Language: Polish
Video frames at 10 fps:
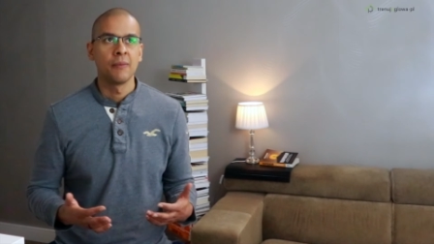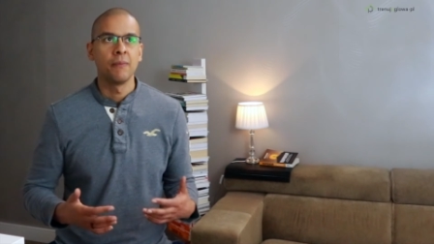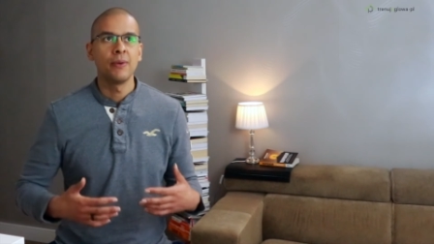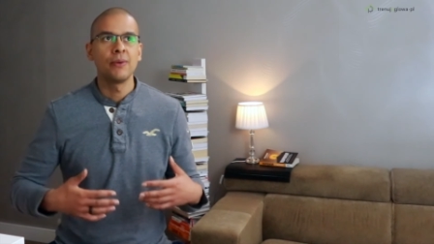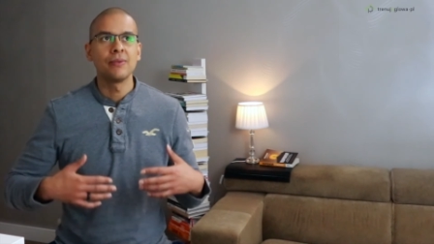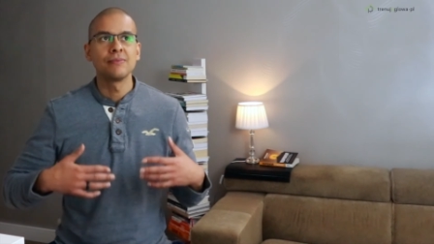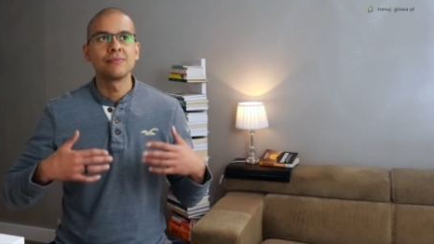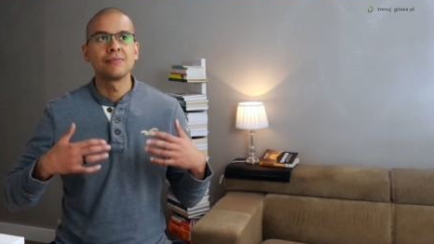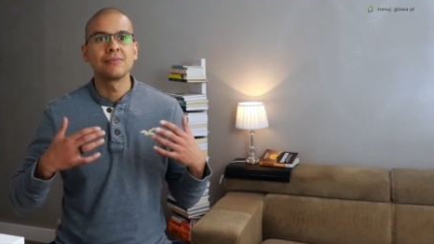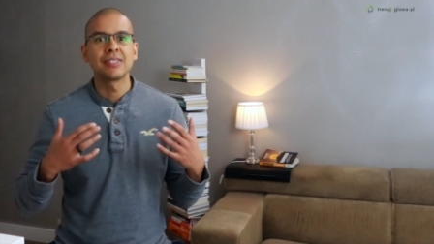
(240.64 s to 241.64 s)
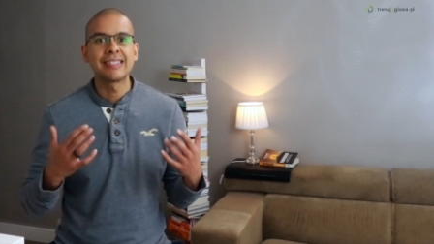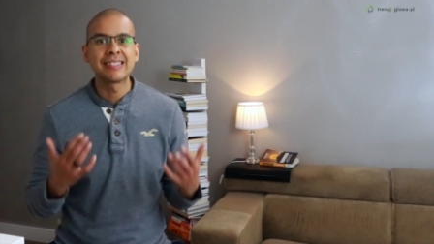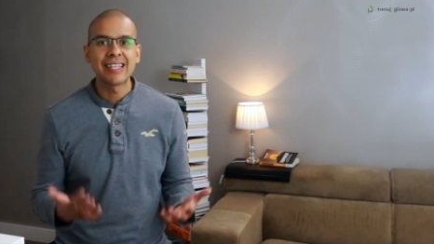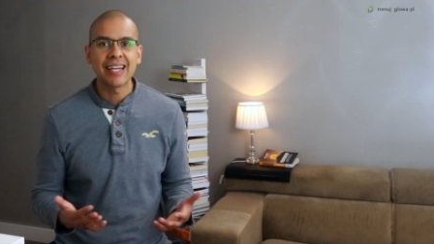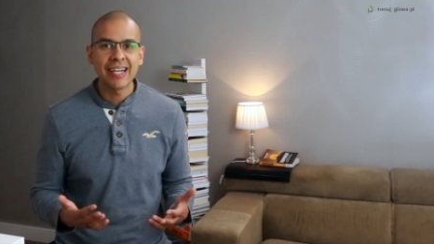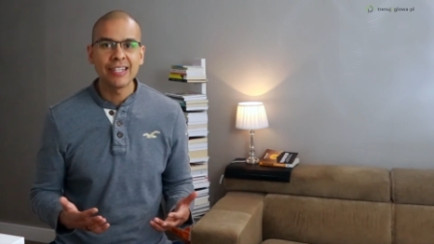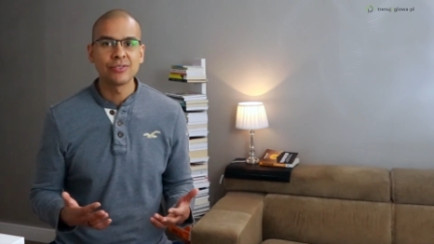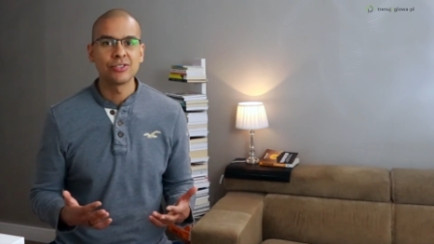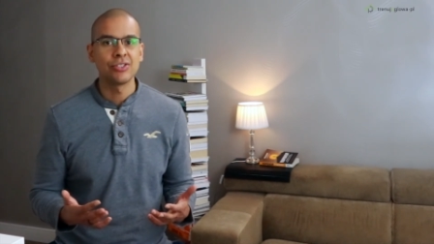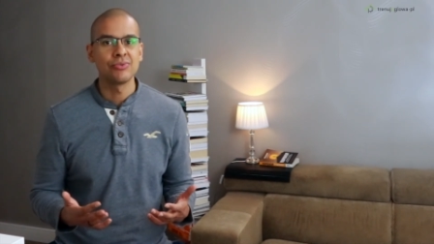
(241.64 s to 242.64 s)
bo
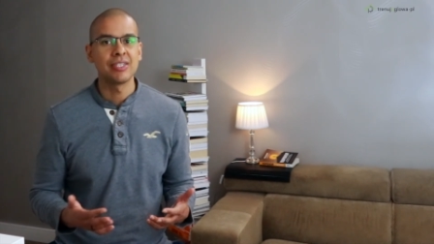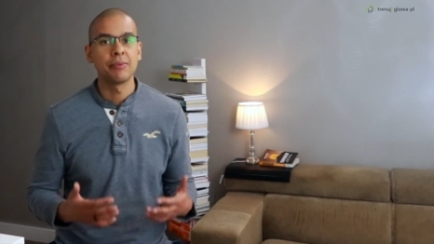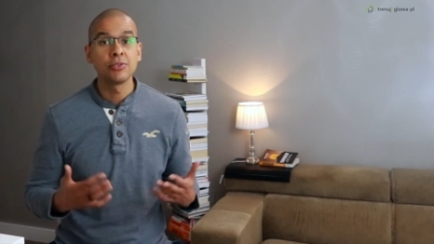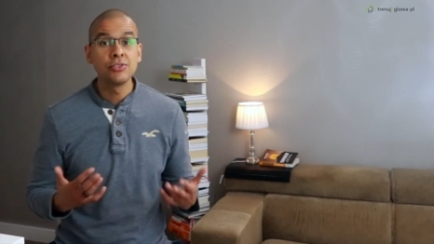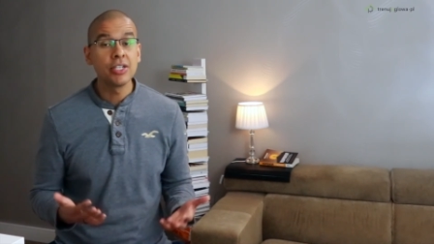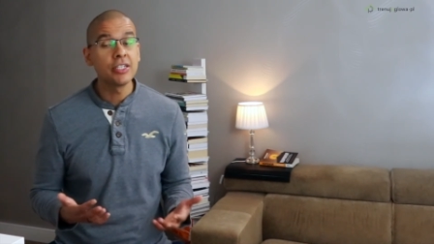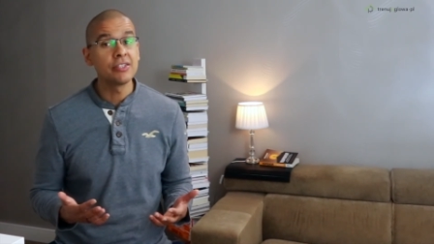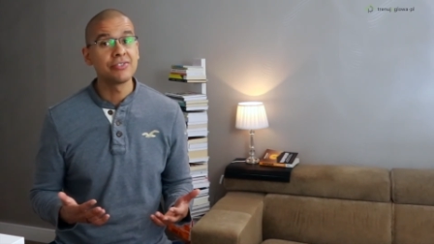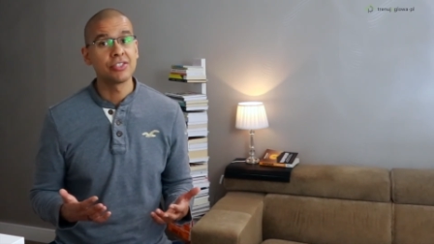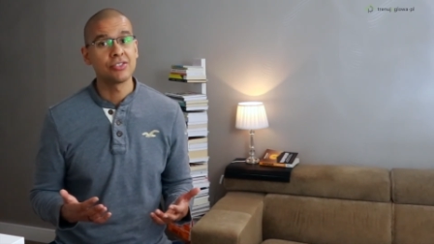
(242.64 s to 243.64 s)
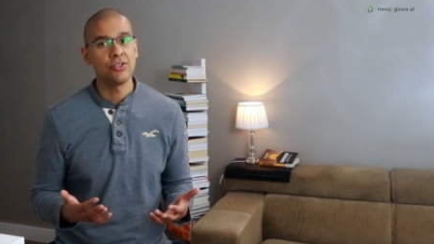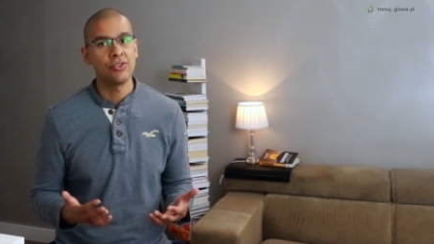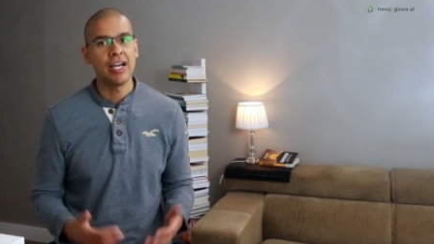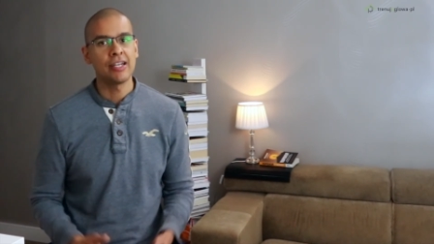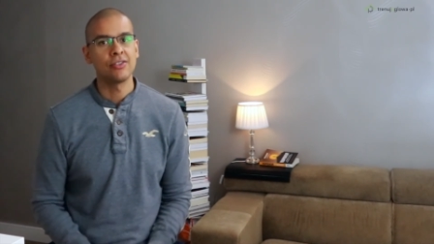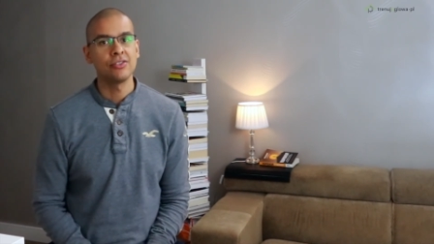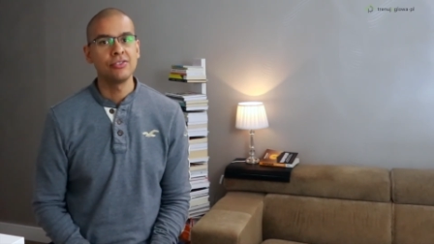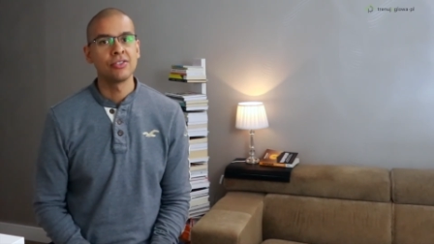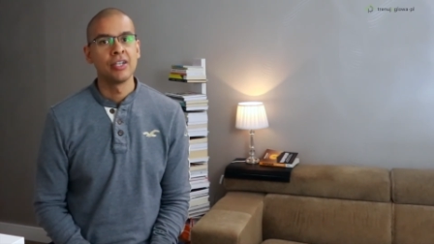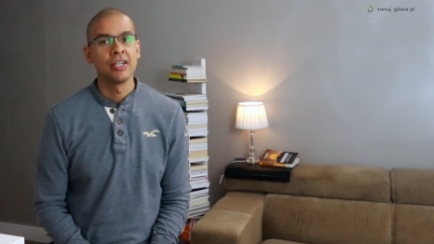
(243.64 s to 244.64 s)
starając się samodzielnie wszystko
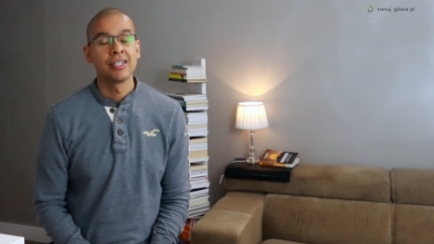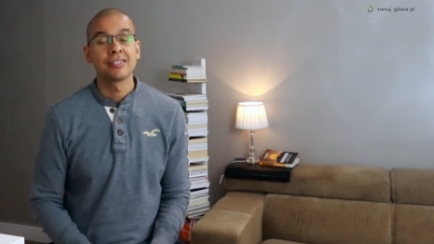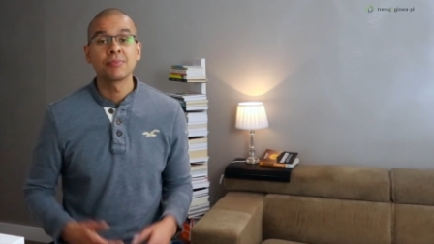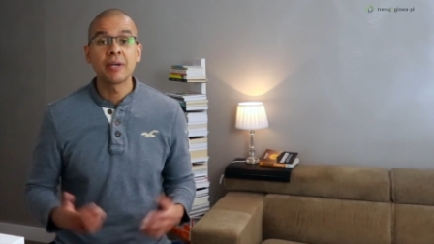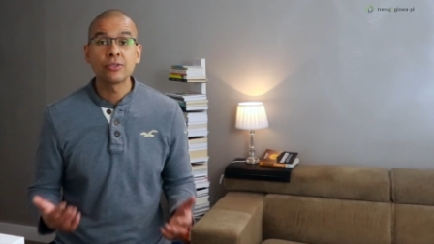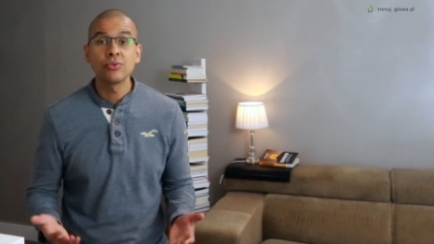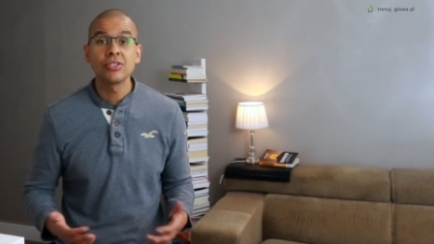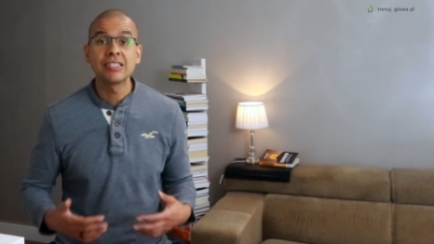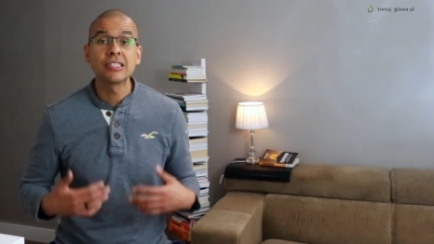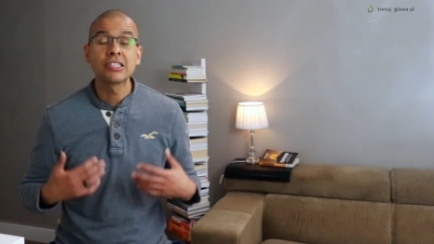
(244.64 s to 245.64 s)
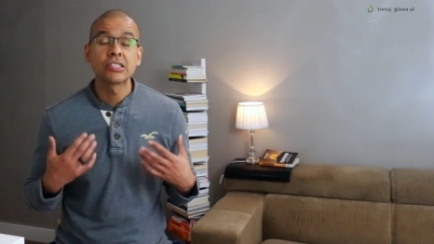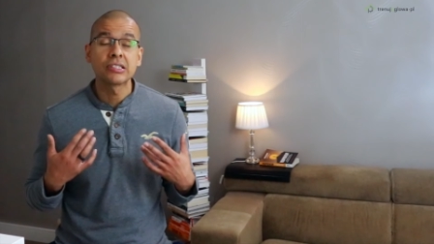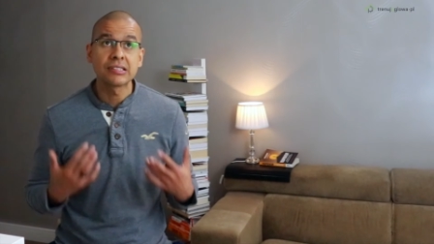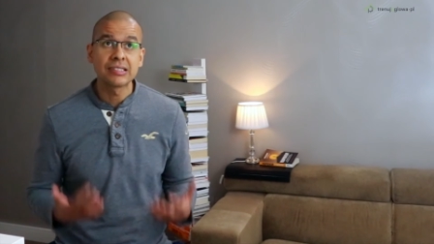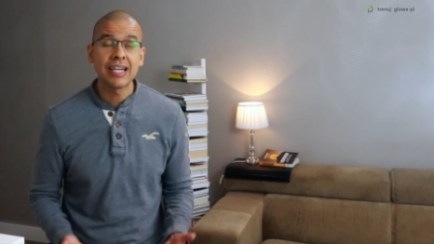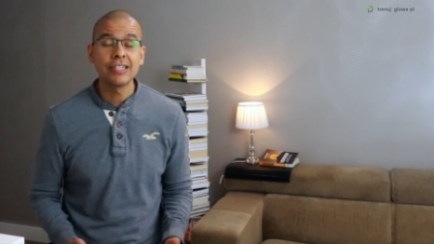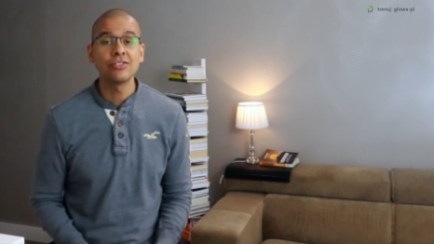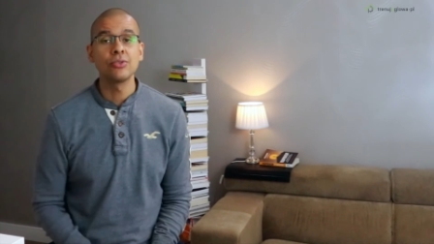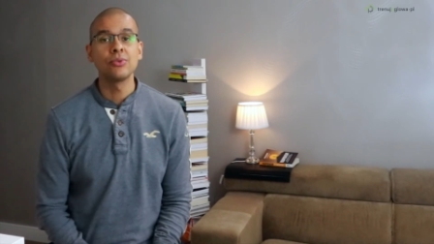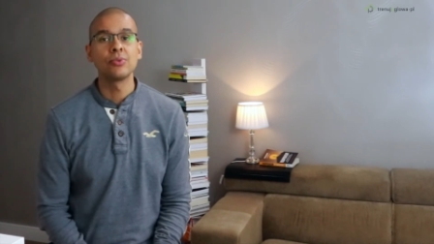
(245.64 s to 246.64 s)
ogarnąć, zmarnujesz
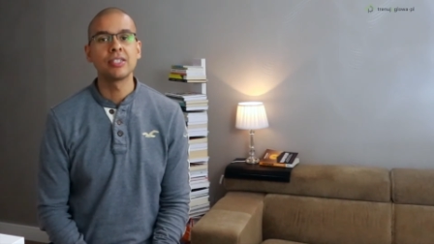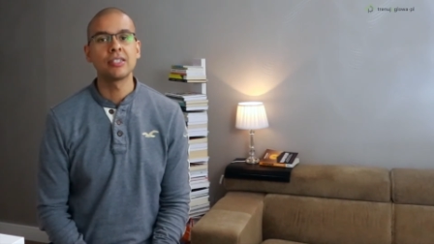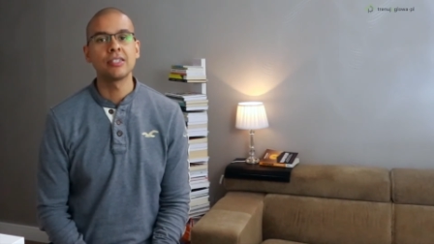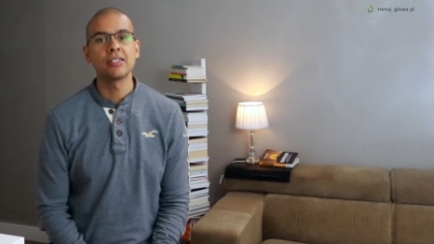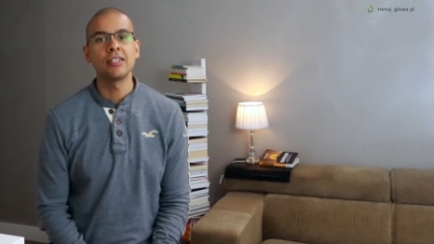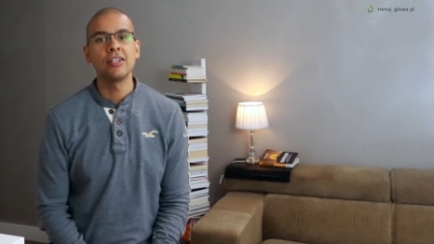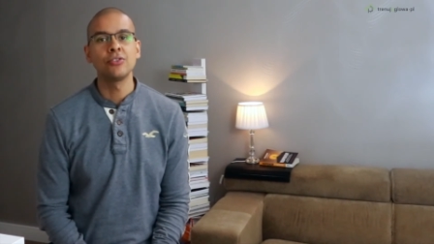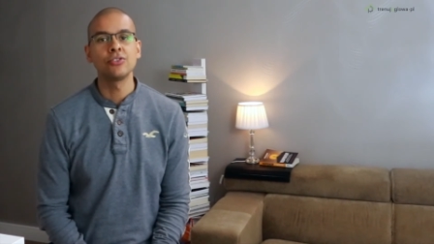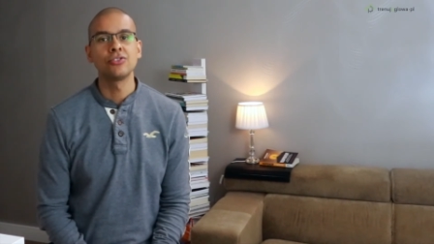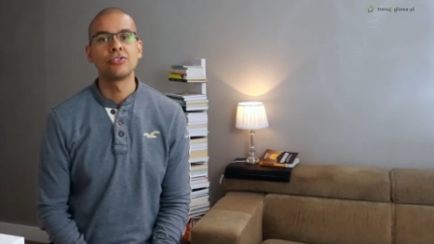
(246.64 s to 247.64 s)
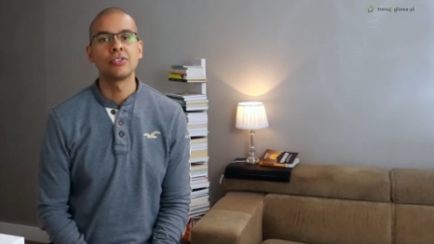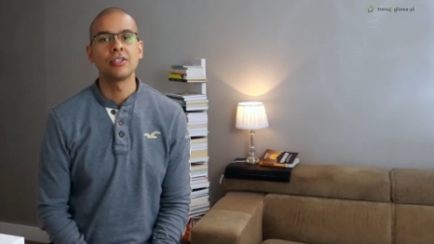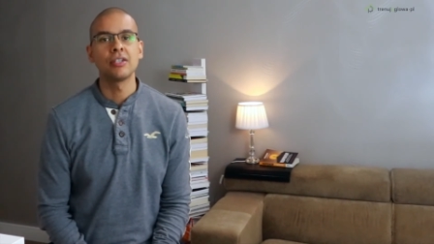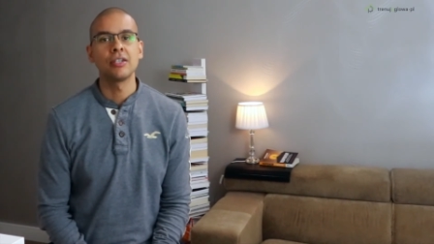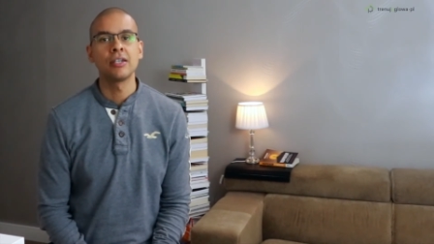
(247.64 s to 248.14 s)
znaczną e, ilość e,